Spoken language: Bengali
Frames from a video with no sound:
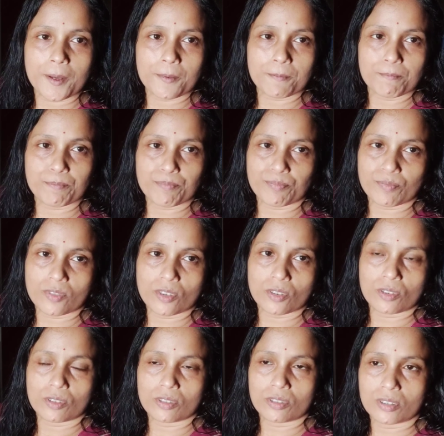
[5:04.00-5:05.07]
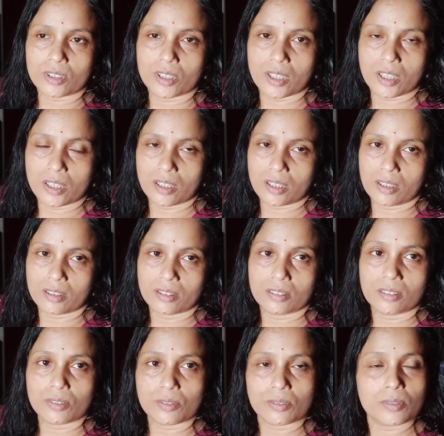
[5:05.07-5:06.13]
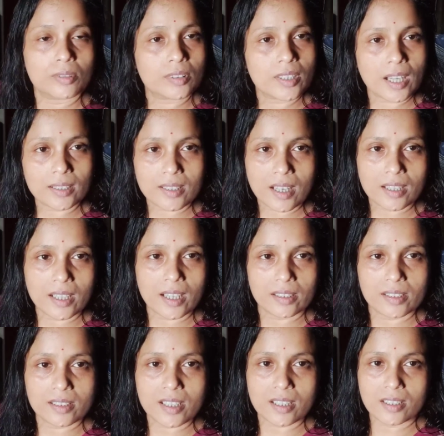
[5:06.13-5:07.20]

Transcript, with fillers: ও ইয়ে ও ডাক্তার দেখাতে